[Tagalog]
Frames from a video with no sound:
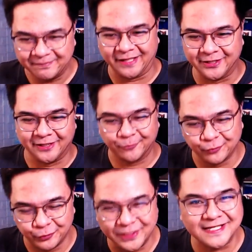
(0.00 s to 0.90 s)
Pero yun,
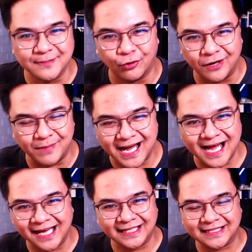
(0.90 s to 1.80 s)
we'll see. Mukhang
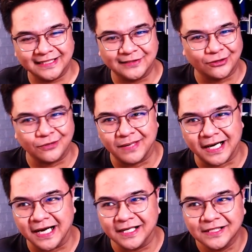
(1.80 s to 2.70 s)
makakakita tayo dito ng
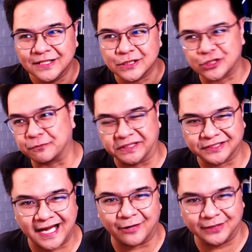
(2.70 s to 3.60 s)
mga super
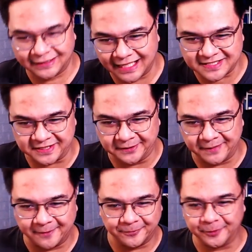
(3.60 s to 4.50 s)
dragon attacks na
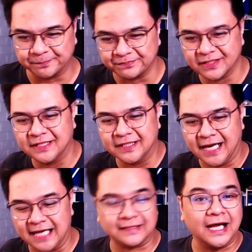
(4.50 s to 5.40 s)
naman, no?
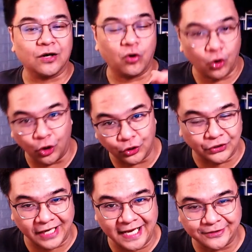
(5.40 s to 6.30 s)
At ang Hog
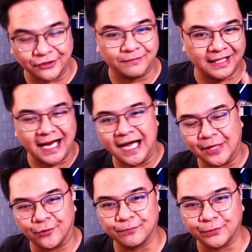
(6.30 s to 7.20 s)
Rider
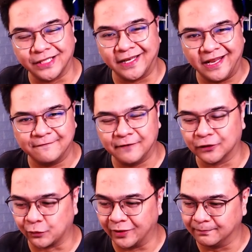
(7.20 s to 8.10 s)
makakaroon po ng level
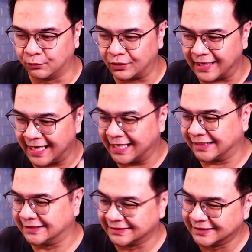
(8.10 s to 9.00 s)
12
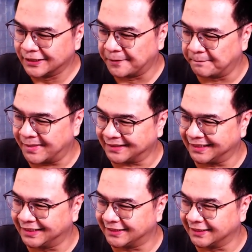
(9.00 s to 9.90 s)
mukhang
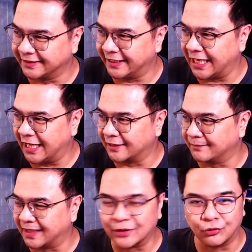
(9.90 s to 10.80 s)
matindi-tindi ang
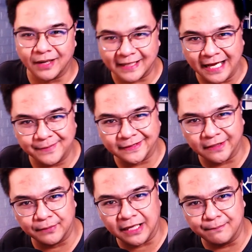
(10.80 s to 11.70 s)
mga gumagamit ng
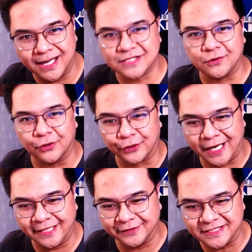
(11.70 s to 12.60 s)
mga mass hog riders